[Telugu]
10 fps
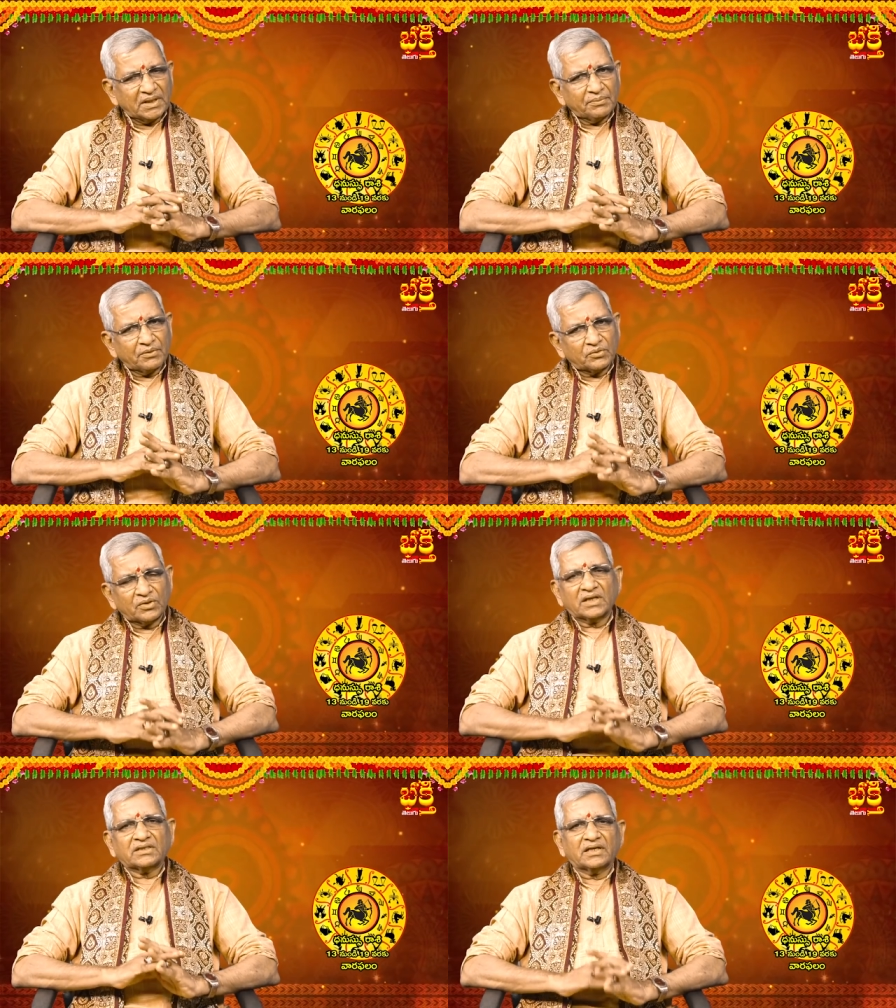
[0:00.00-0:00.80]
ఇబ్బంది
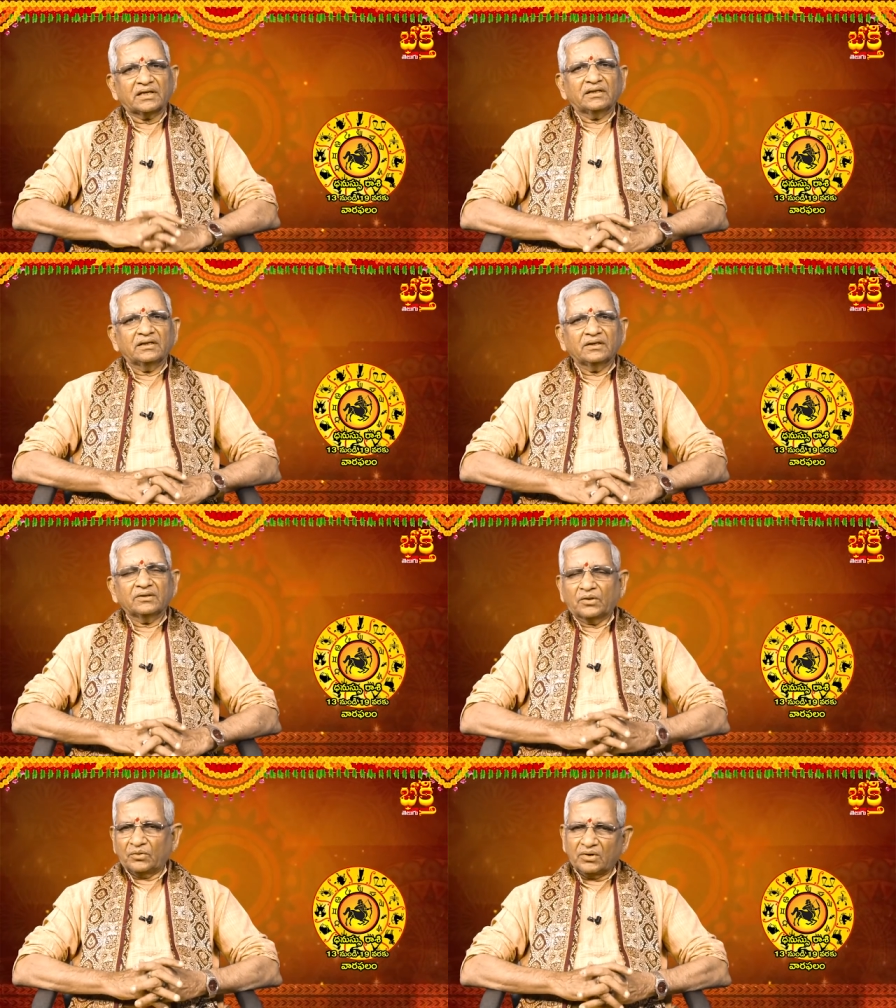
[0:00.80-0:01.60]
పడుతున్నా సరే
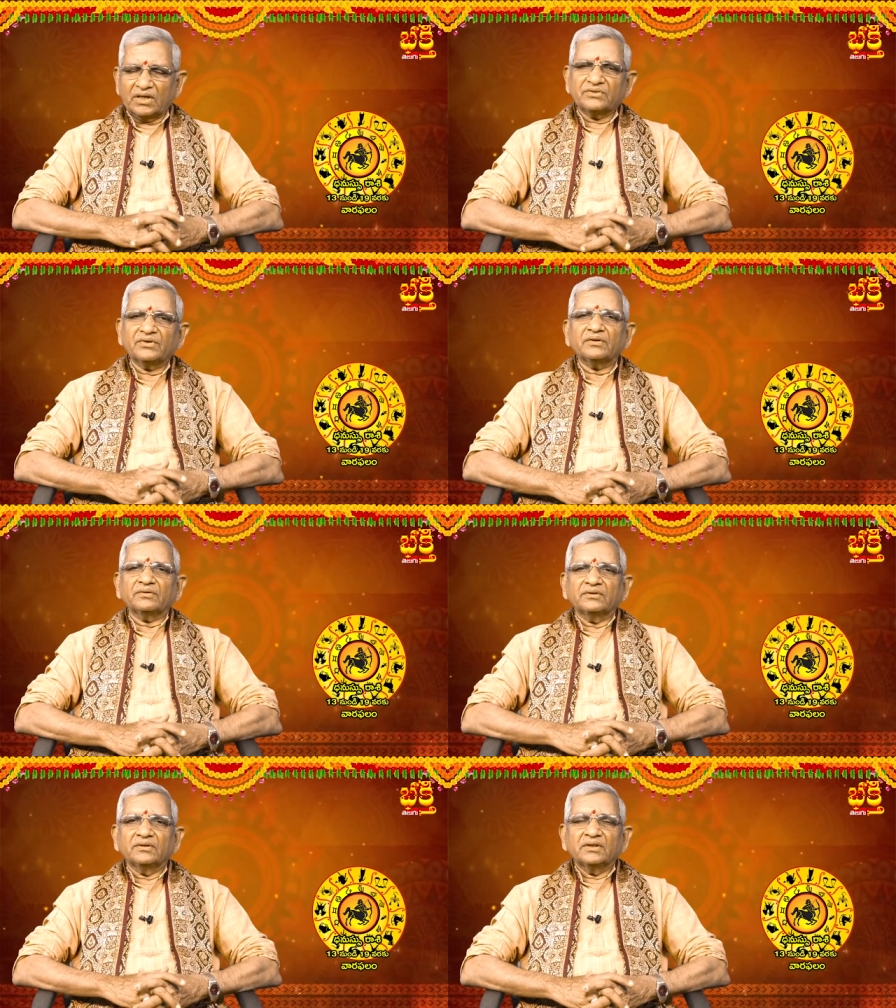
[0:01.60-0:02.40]
ధనురాశి వారు
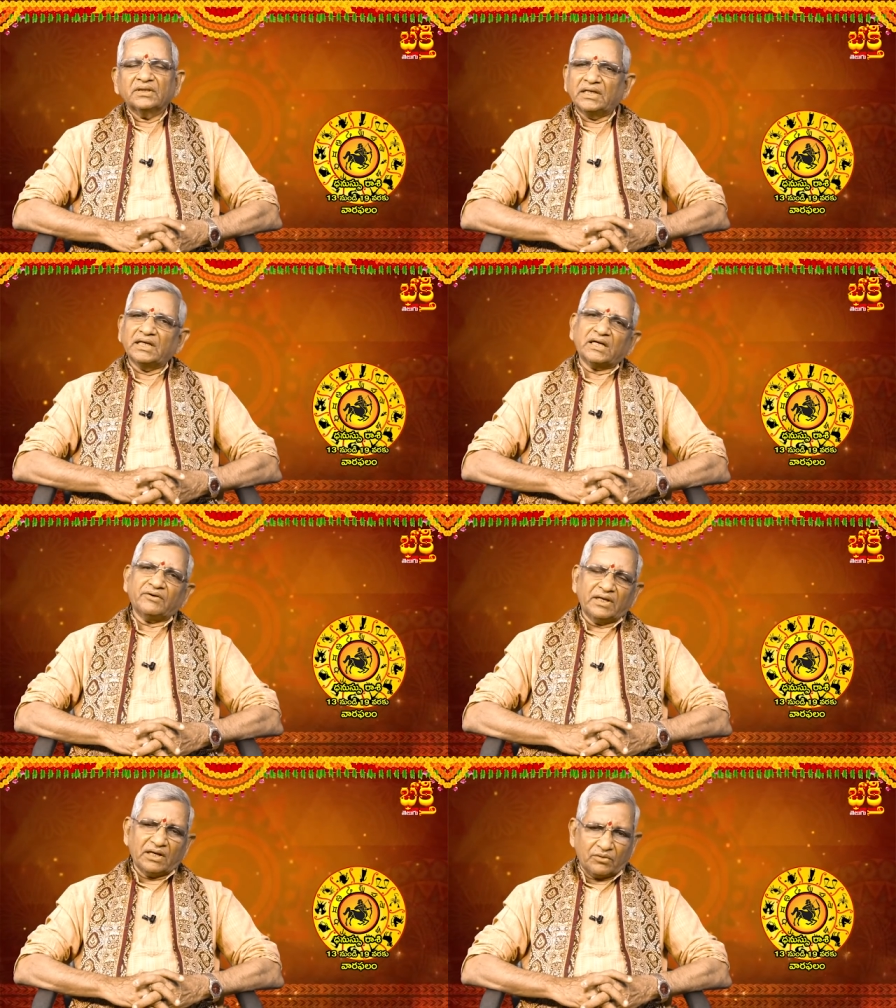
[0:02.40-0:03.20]
ఏ
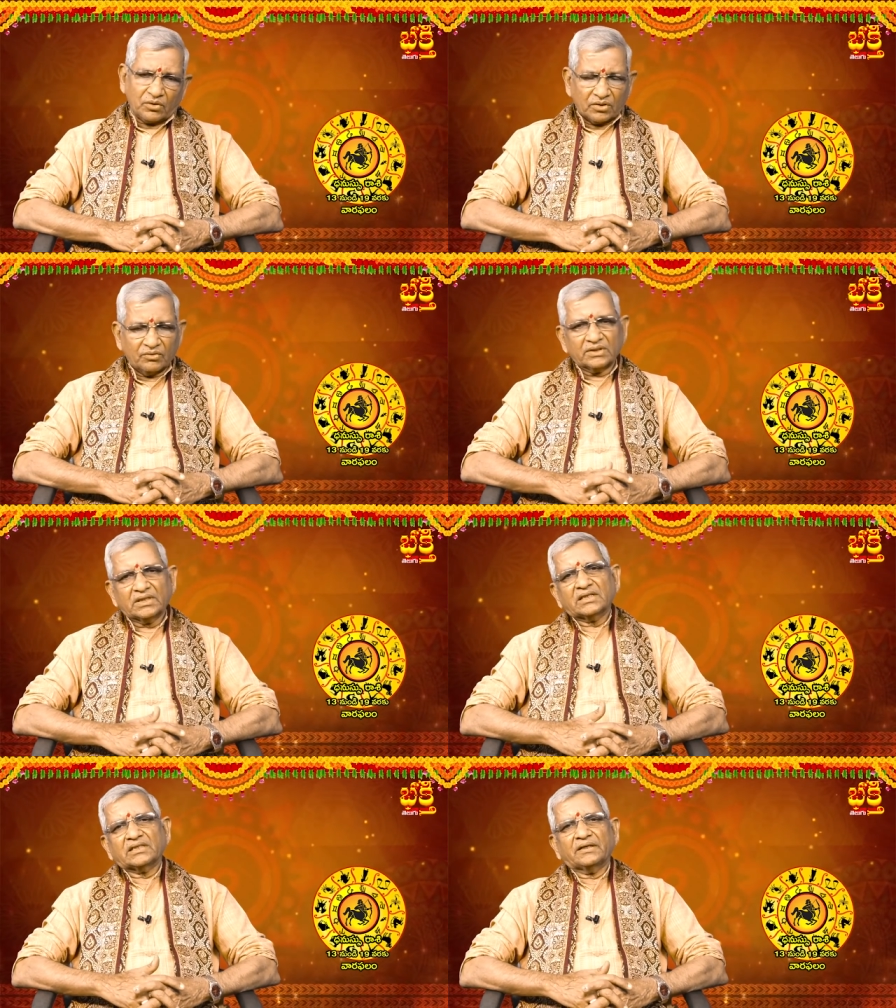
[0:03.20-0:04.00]
రకమైన అవరోధం
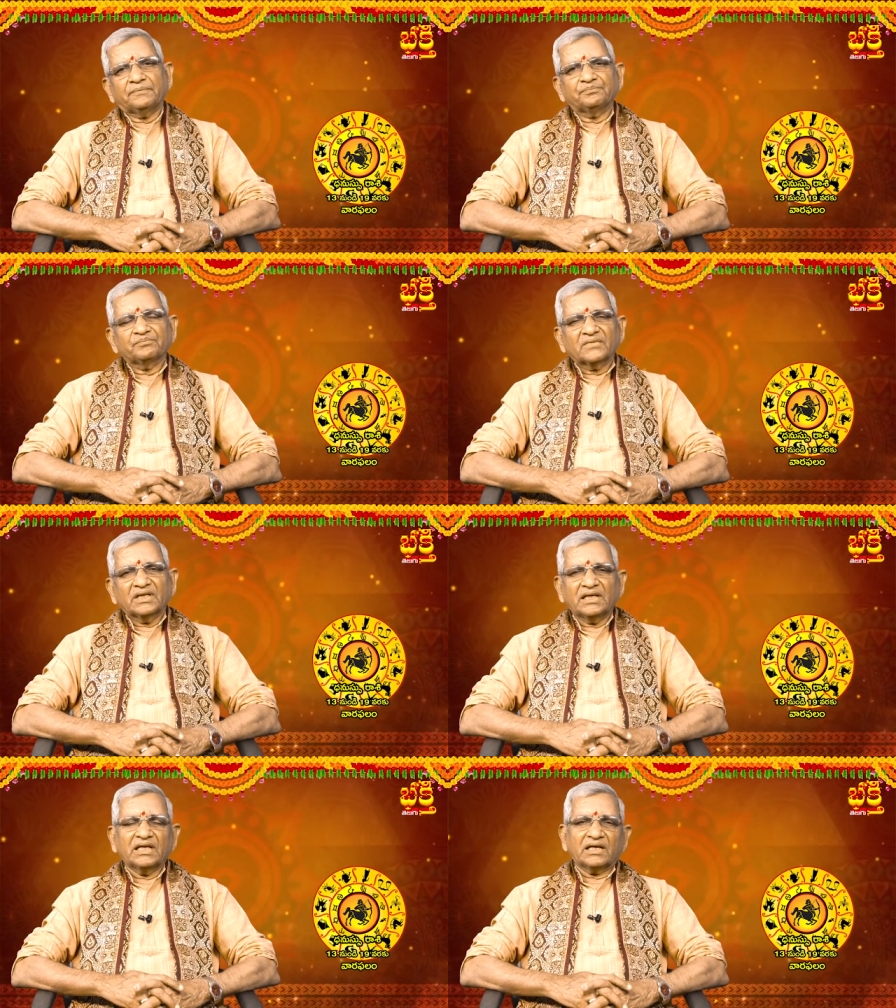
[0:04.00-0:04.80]
వచ్చినా సరే
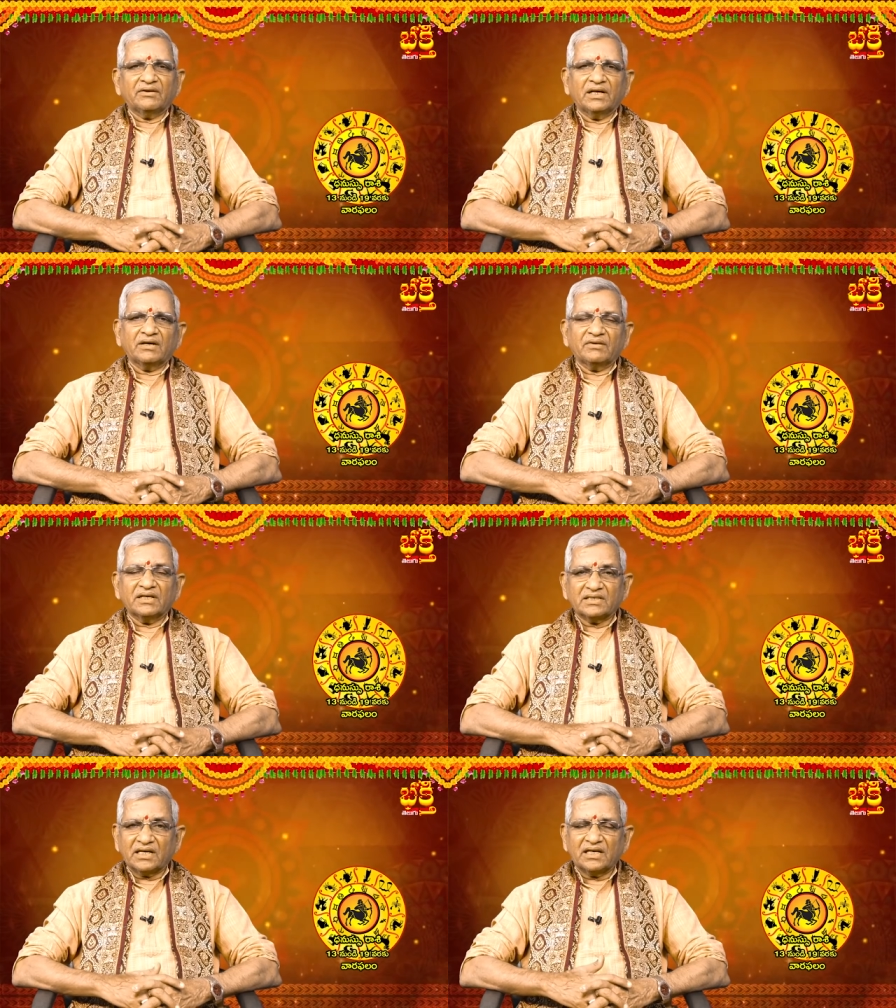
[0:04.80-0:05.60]
ఏ
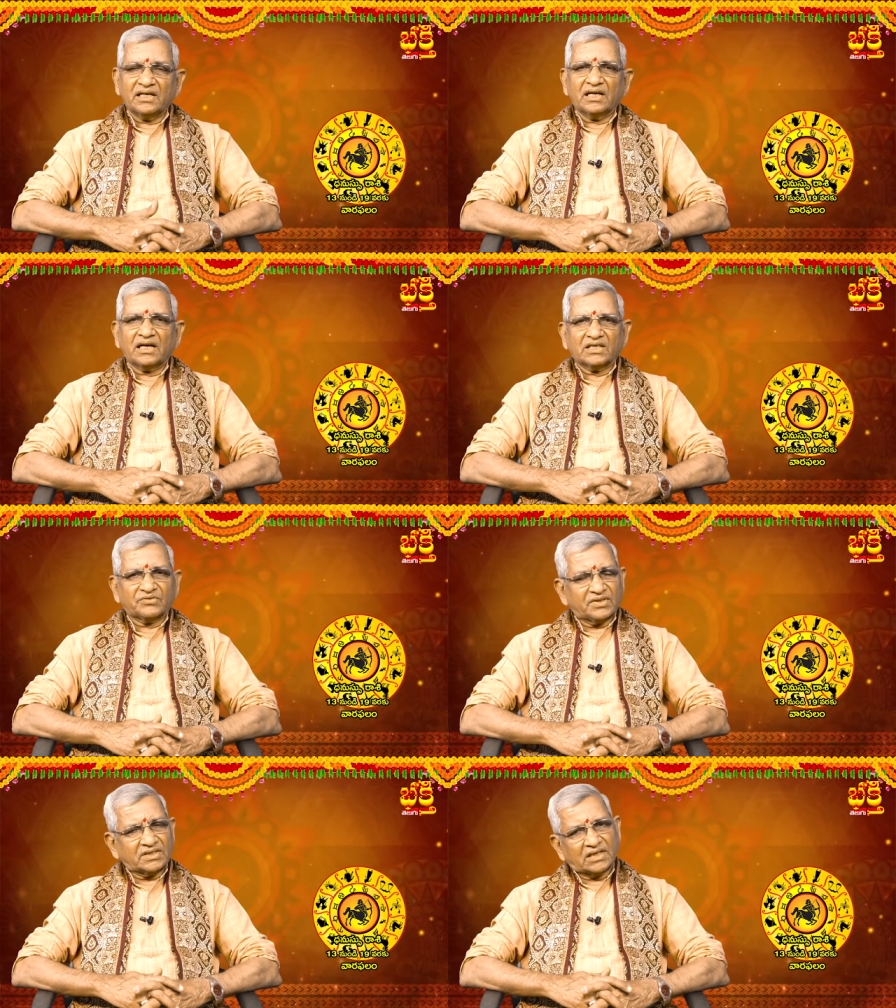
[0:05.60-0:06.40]
రకమైనటువంటి శారీరక
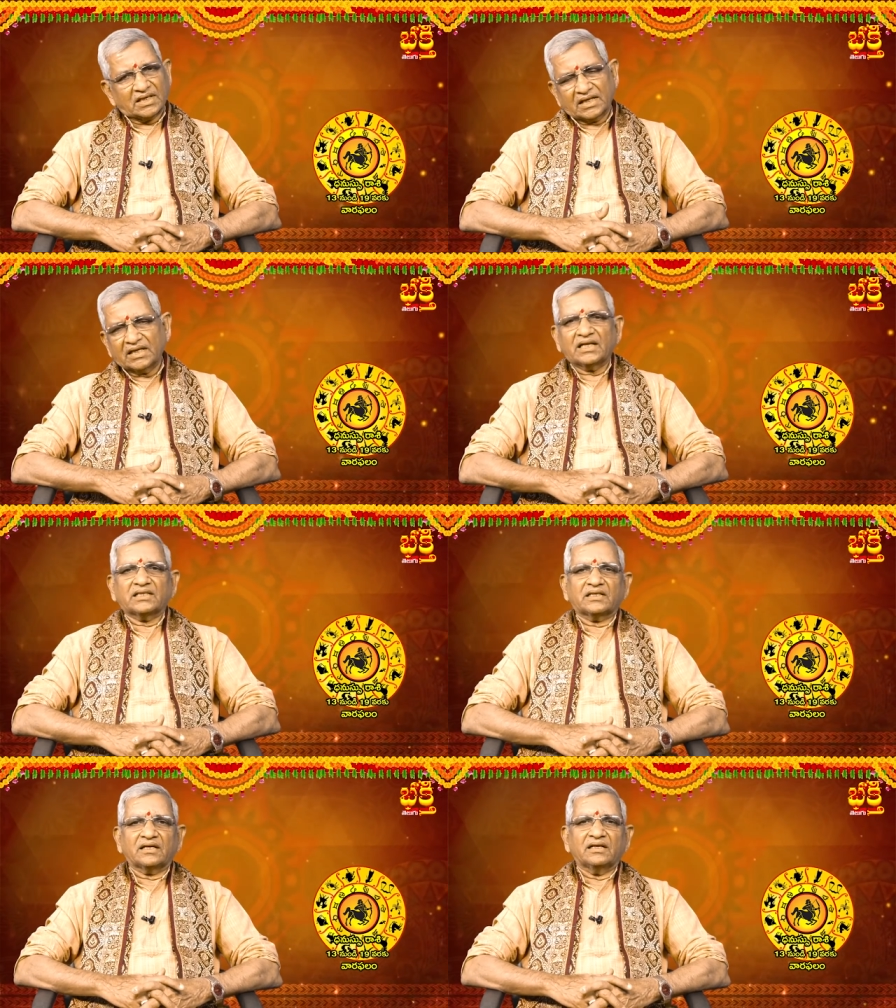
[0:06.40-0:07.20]
అస్వస్థత కలిగినా
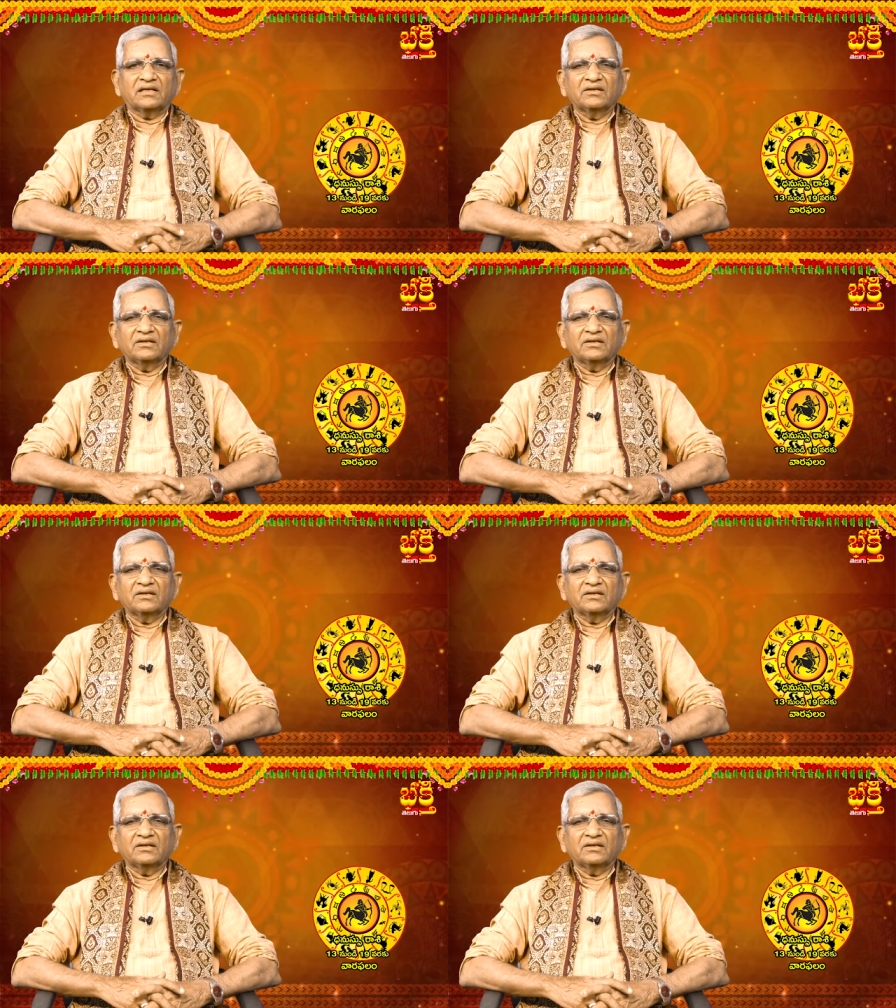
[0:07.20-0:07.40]
సరే